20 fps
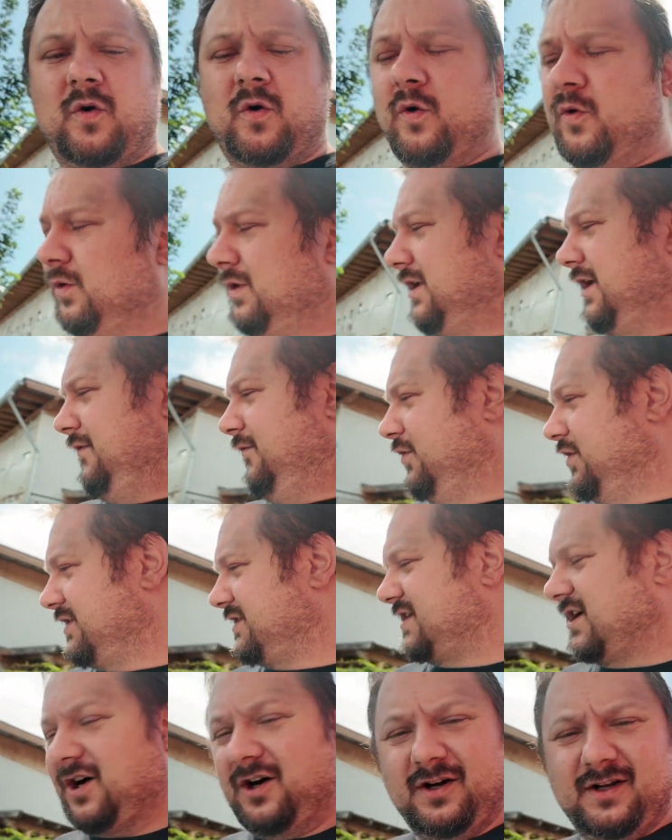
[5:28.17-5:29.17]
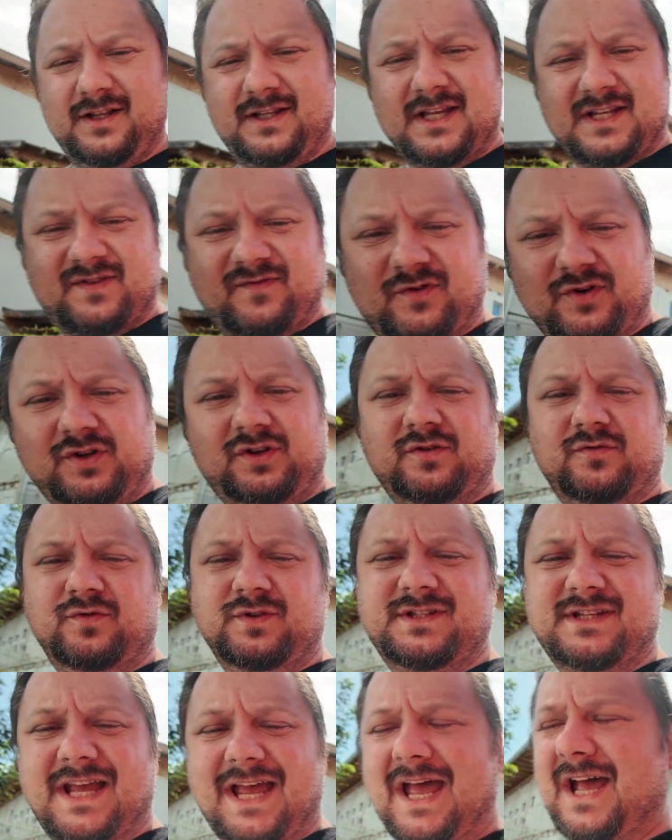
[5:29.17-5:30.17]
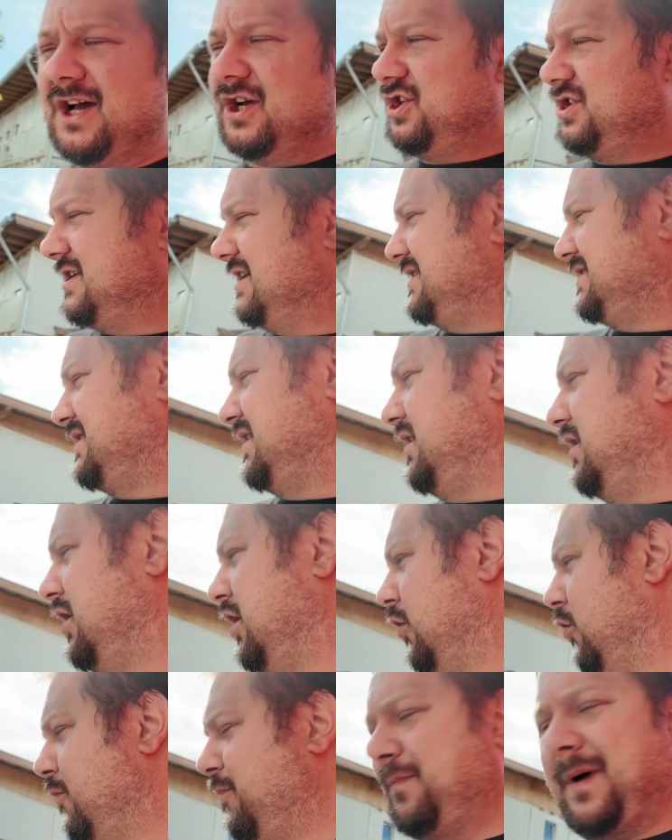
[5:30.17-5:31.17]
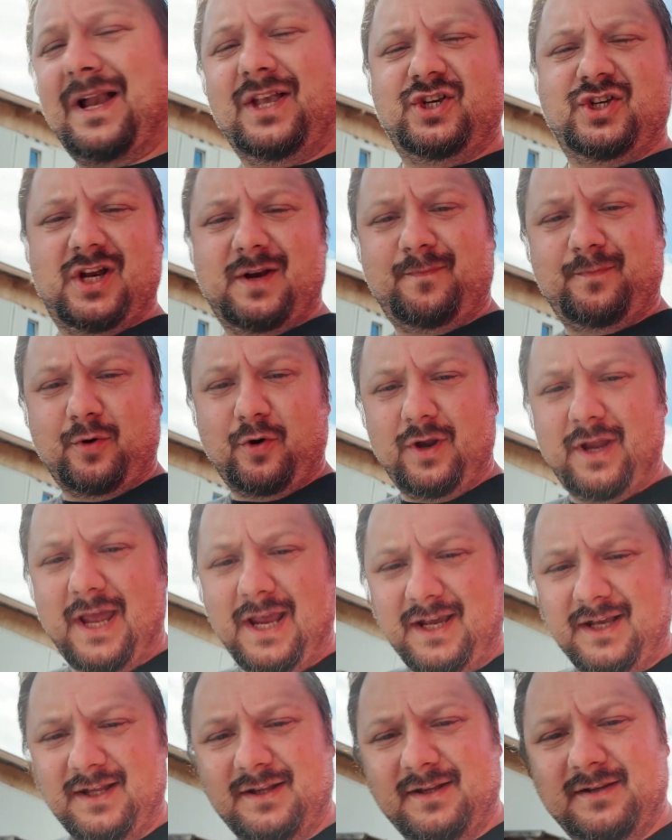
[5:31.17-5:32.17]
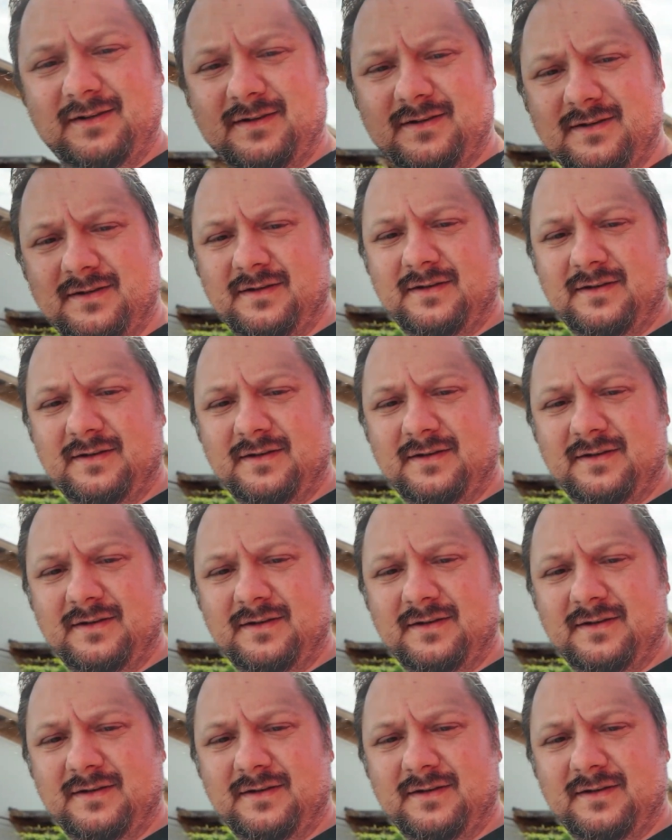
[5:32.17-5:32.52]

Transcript: und ich würde sagen, das wird unser erstes Low-Budget-Projekt,